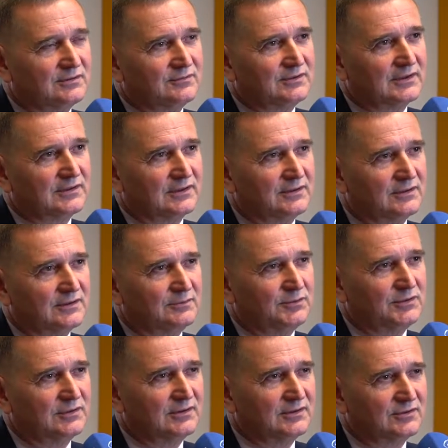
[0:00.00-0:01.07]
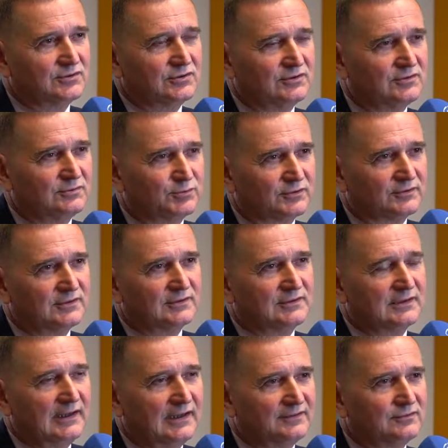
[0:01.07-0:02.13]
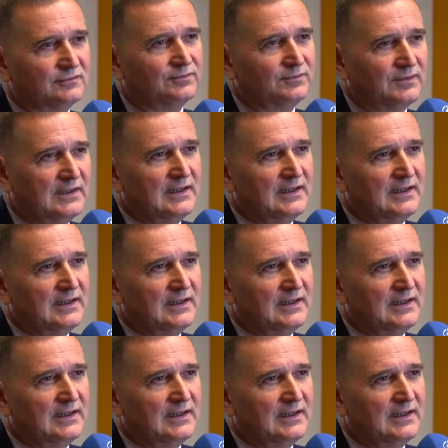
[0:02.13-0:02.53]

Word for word: na terenie gminy jest 30% lasów.